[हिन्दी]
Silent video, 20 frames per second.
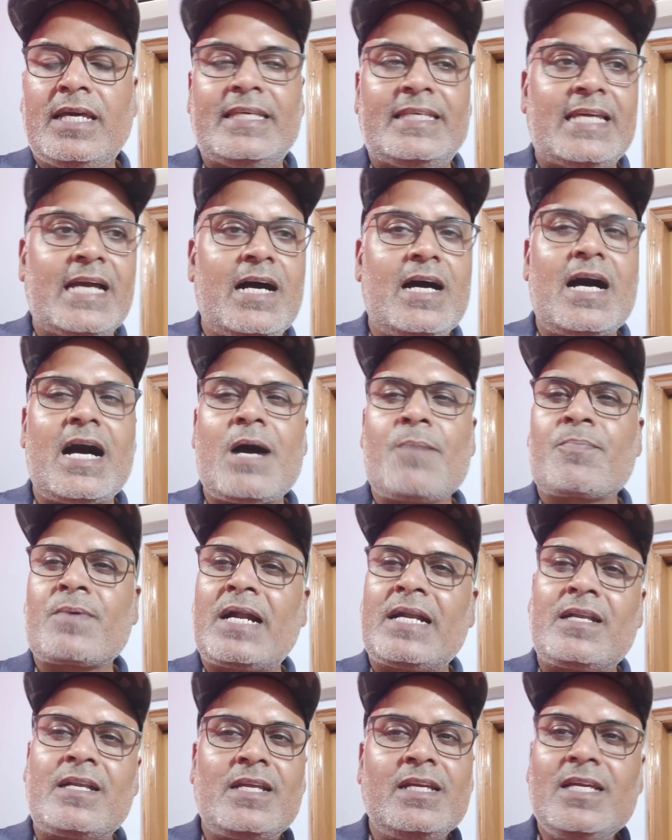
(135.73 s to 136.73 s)
यहाँ आपका
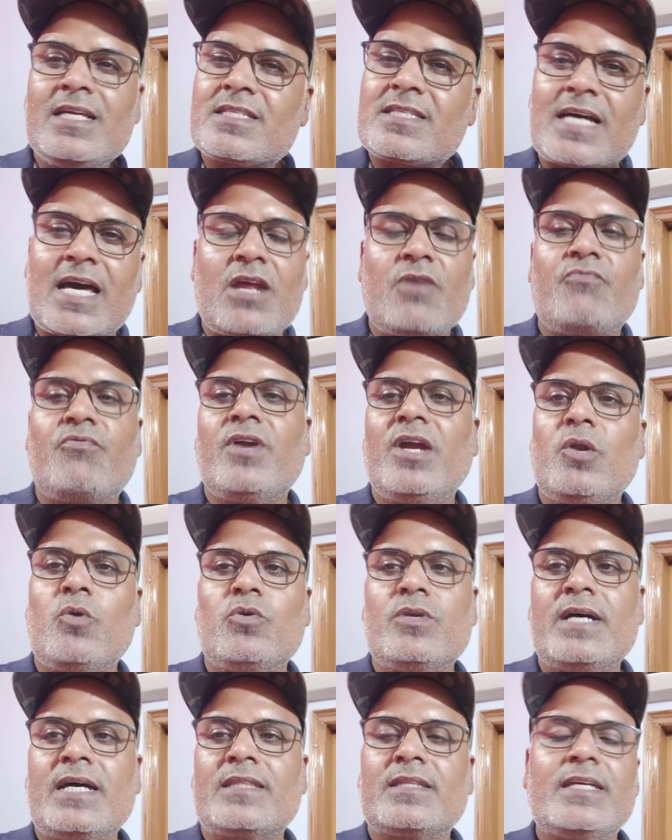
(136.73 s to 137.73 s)
टीए सारे फेल हो
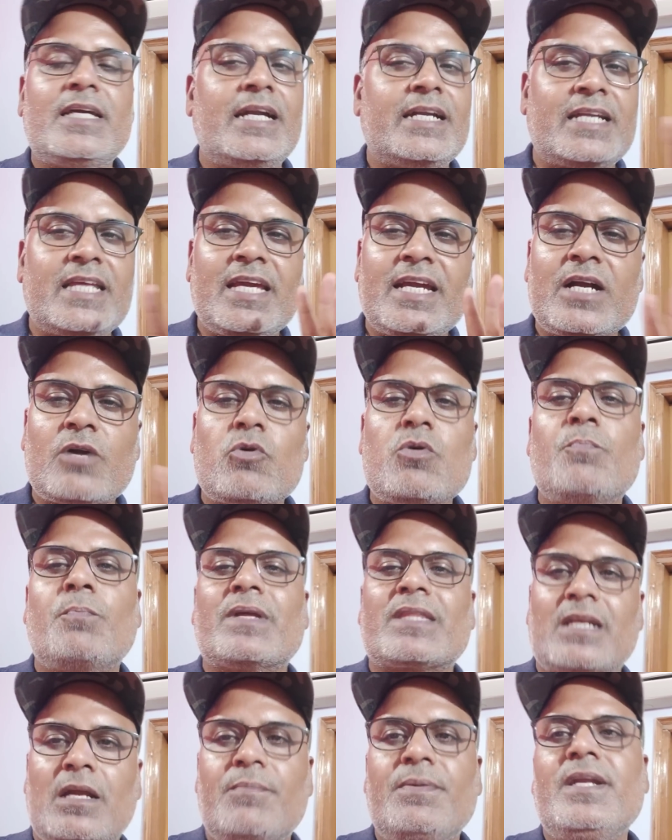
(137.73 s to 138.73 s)
जाते हैं टी का कोई
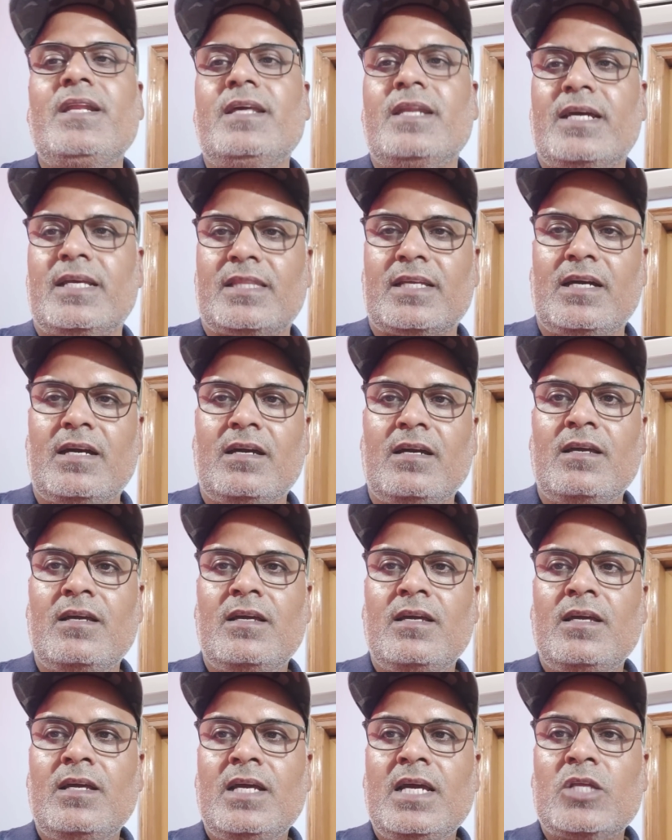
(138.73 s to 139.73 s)
मतलब ही नहीं रहता है
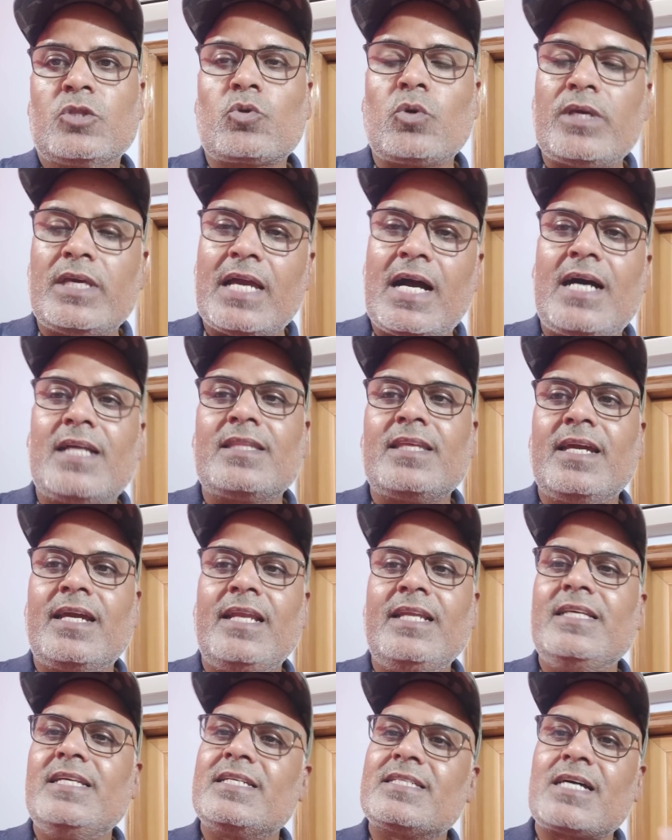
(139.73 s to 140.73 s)
तो यहाँ देख
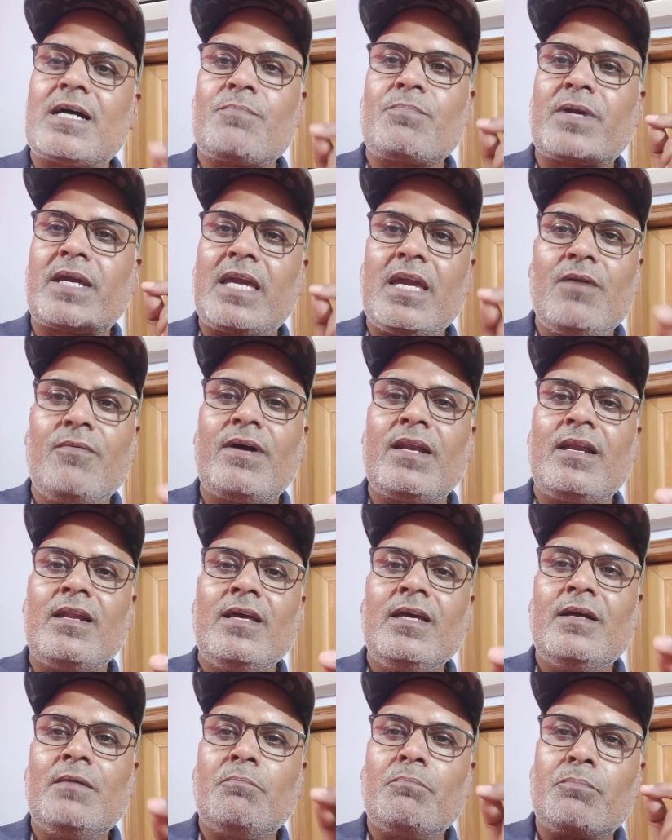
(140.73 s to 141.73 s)
लीजिए साहब केवल
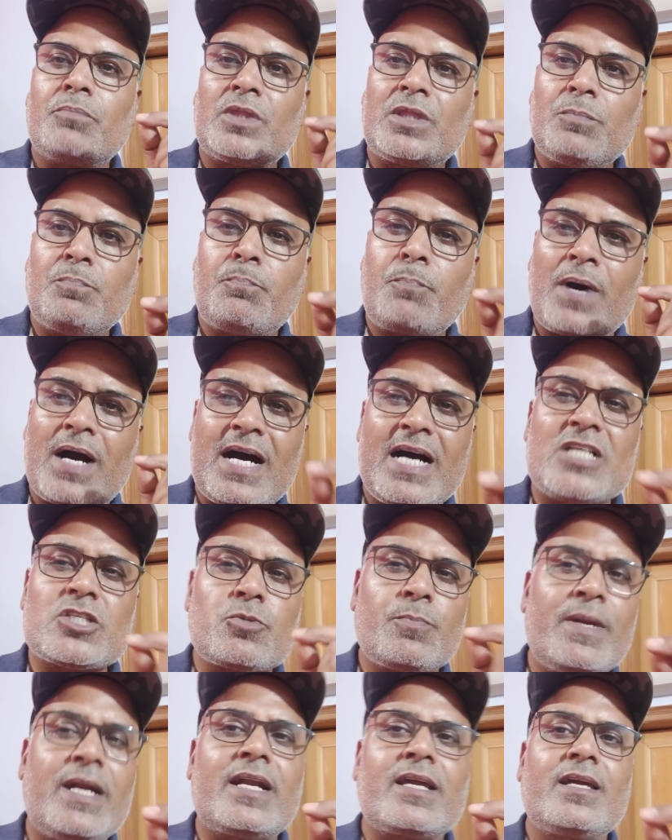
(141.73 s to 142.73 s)
पाँच
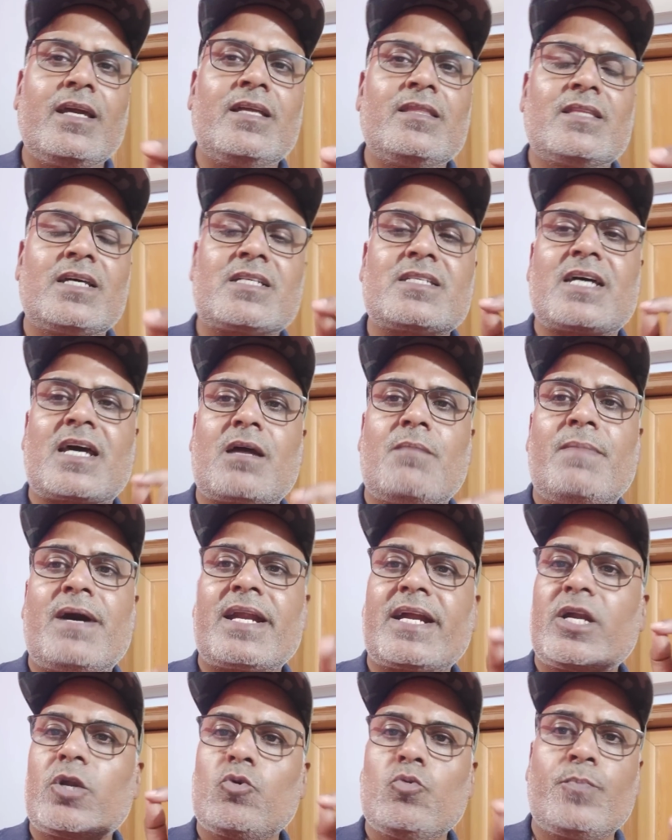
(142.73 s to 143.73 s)
मिनट के अंदर सारा
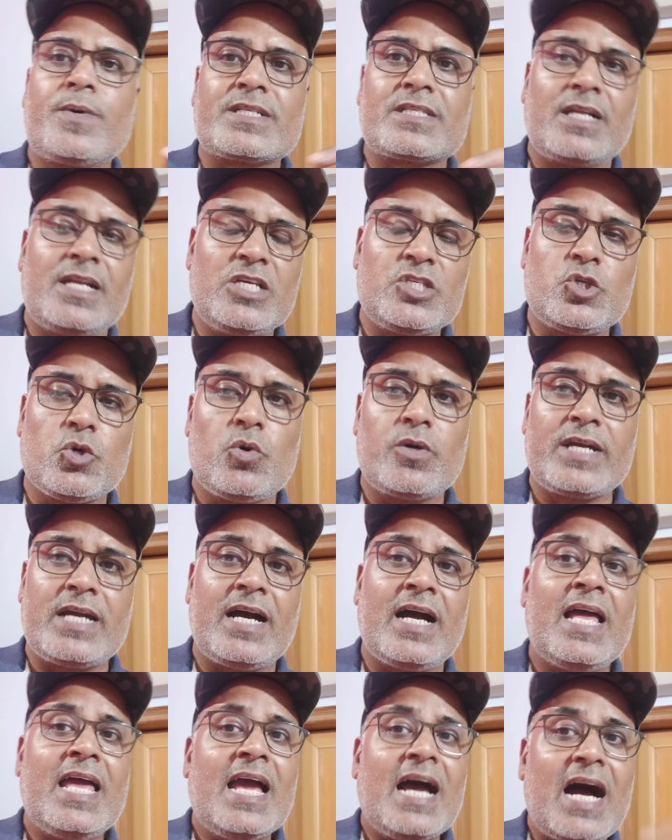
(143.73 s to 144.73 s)
मार्केट ऊपर से नीचे हो
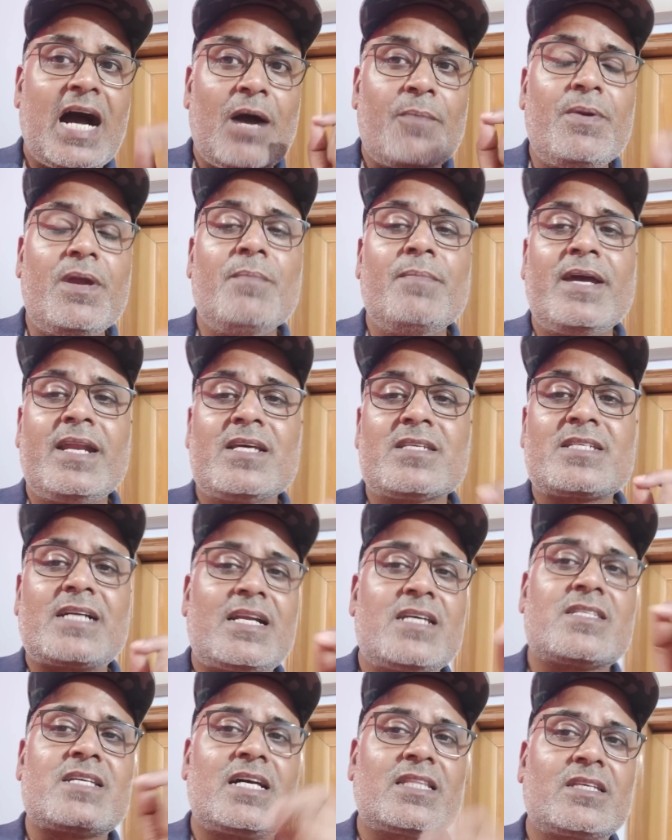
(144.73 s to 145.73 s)
गया अभी मैंने
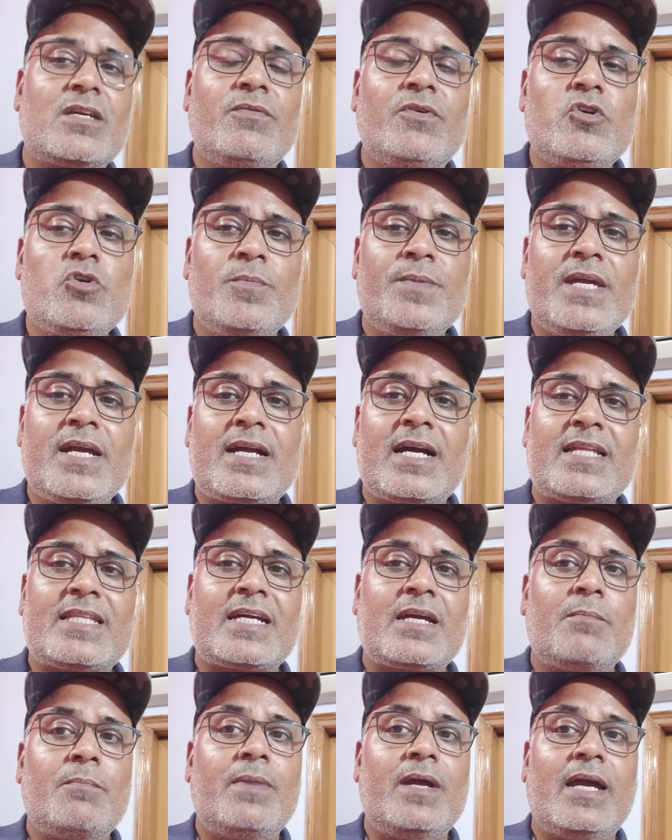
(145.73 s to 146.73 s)
साढ़े सात के वीडियो में ये कहा था कि